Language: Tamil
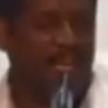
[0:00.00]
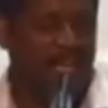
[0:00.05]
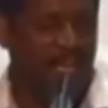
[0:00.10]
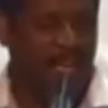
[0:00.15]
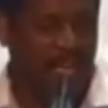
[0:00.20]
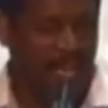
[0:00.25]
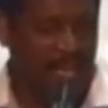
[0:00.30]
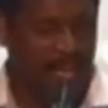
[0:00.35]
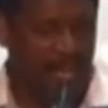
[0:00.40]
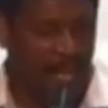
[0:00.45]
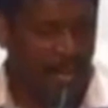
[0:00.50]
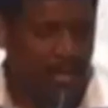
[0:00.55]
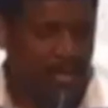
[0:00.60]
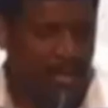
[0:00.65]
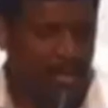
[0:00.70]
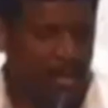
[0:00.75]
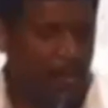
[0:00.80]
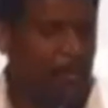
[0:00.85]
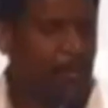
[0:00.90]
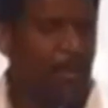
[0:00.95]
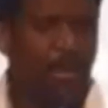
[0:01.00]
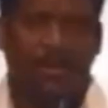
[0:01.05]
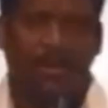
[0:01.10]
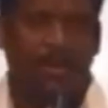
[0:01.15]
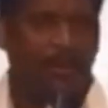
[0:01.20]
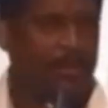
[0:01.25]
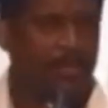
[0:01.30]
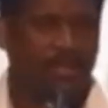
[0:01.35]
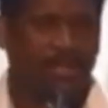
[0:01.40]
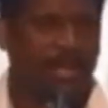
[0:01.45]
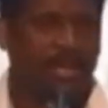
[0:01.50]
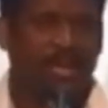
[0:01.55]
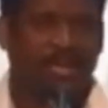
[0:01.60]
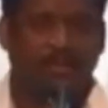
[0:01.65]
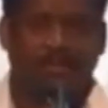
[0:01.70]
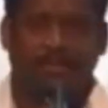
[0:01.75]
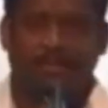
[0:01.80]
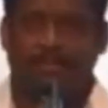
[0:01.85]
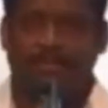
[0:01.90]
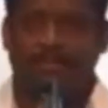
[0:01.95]
கிட்னியில் யாருக்கு ப்ராப்ளம்
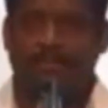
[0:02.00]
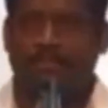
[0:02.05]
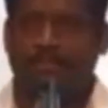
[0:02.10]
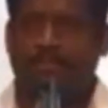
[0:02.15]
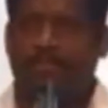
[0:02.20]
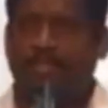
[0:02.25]
இருந்தாலும்